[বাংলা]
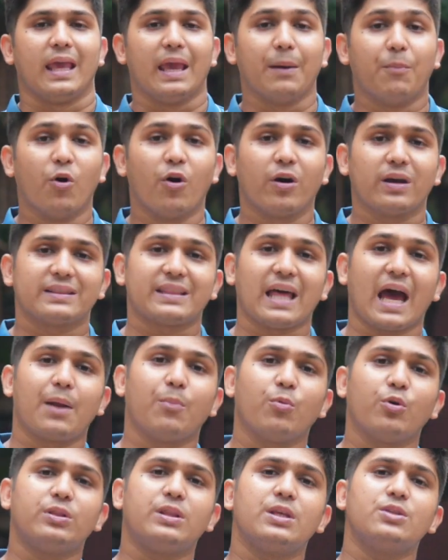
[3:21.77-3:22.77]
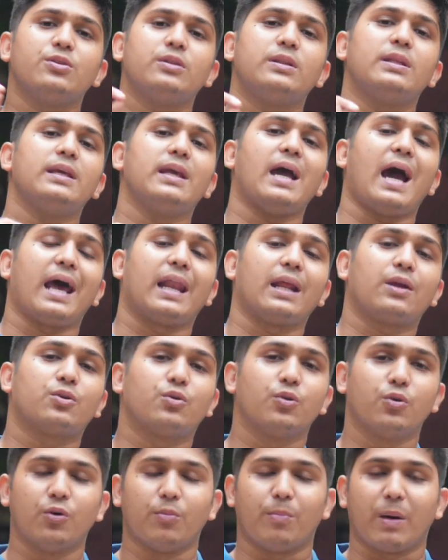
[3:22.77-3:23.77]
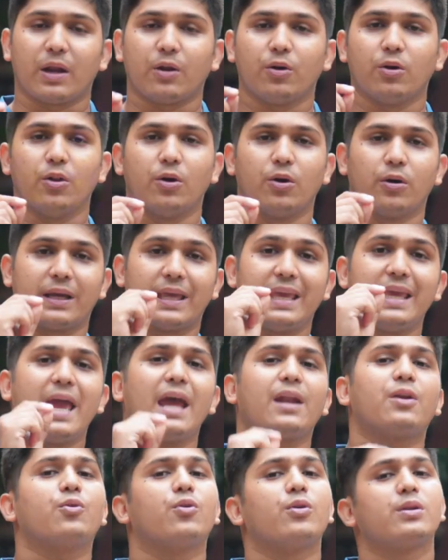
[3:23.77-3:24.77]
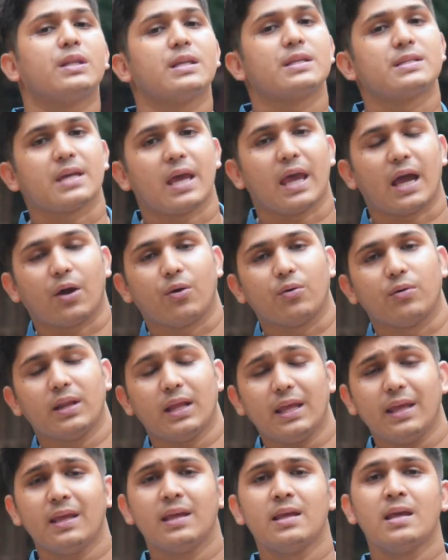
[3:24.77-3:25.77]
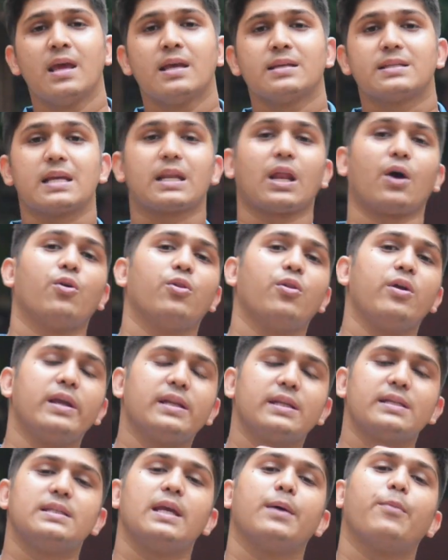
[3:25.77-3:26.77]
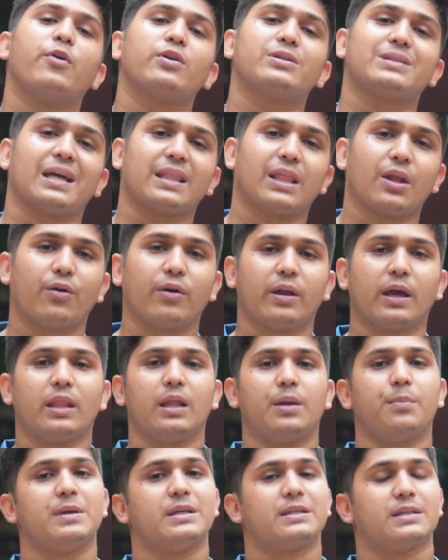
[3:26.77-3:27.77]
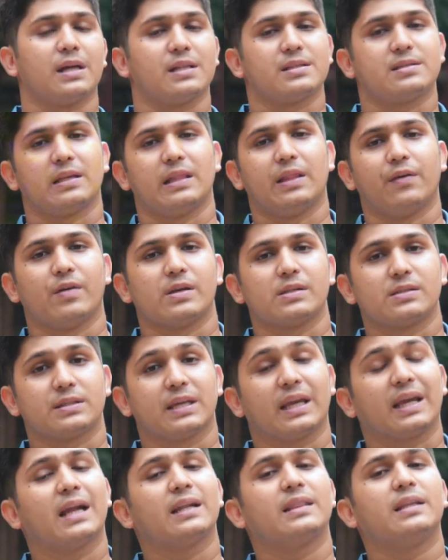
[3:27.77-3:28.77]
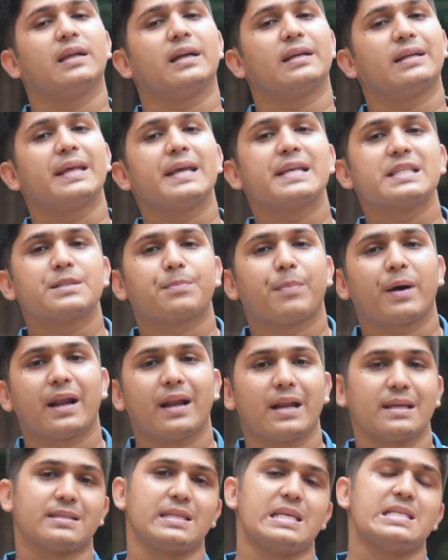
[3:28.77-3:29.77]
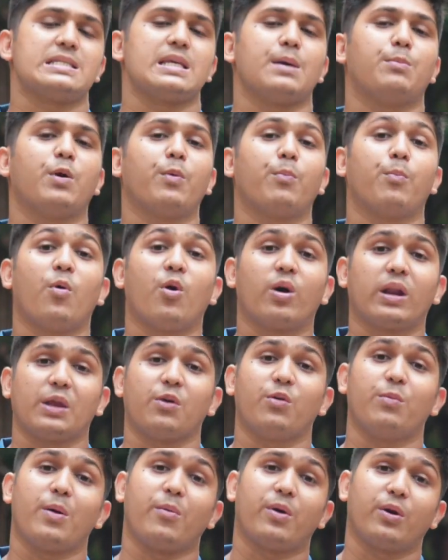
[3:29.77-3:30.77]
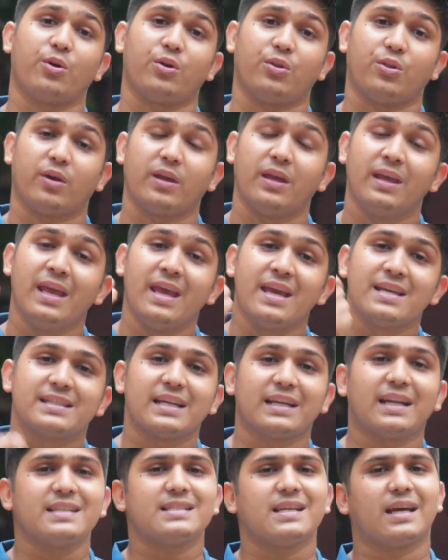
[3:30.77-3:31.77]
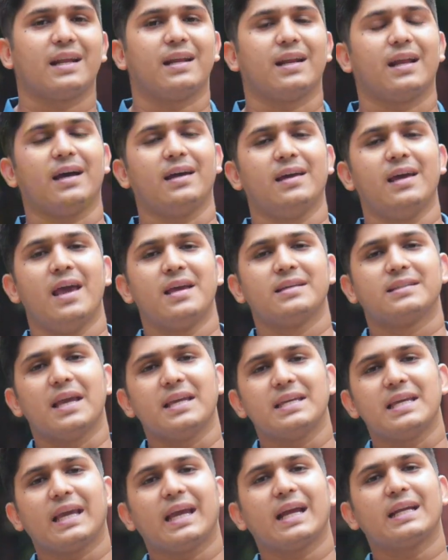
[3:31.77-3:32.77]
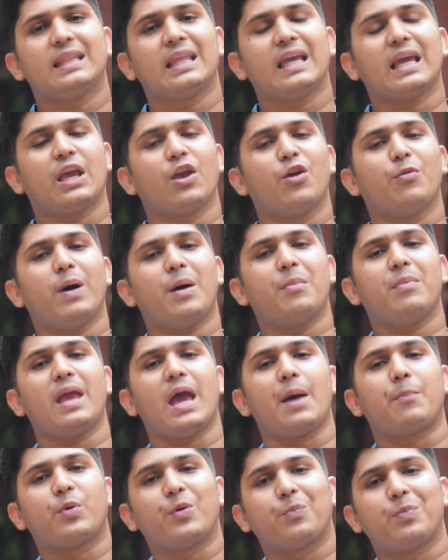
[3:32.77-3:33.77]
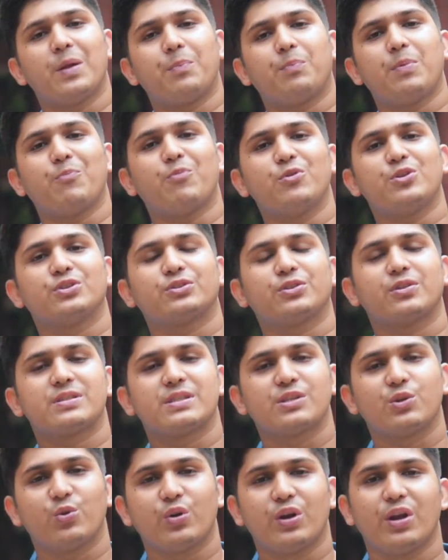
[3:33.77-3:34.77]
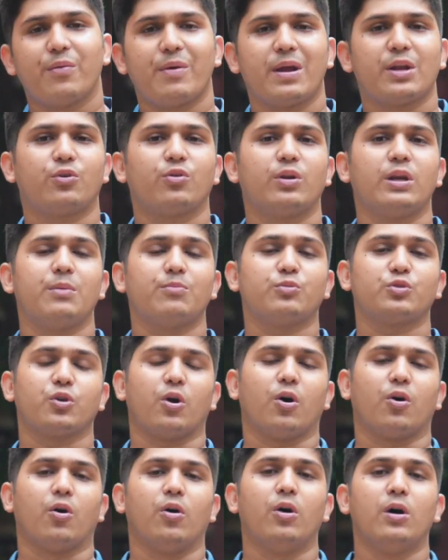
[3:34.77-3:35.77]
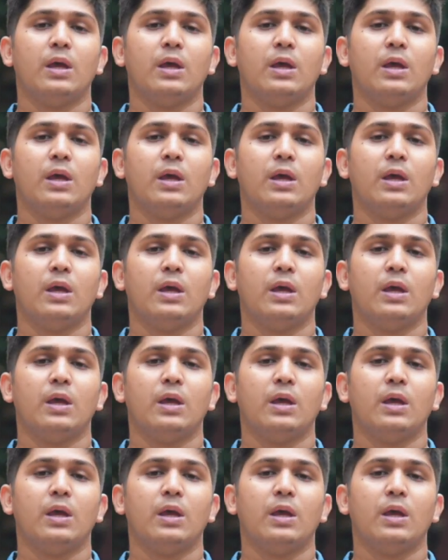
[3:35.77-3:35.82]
এবং তার মধ্যে যদি আরেকটু মানে হলো ঘি অ্যাড করতে চায় আগুনে সেটা হলো ইংরেজি এবং সাধারণ জ্ঞানের বিশাল সিলেবাস শিক্ষার্থীরা টেন্স পারে না সিন্স এবং পর কেউ ব্যবহার করতে হয় সেটা জানে না সেই শিক্ষার্থীকে কীভাবে আমি অ্যাপ্রোপ্রিয়েট প্রিপোজিশন সিনোনিম অ্যান্টোনিম সহ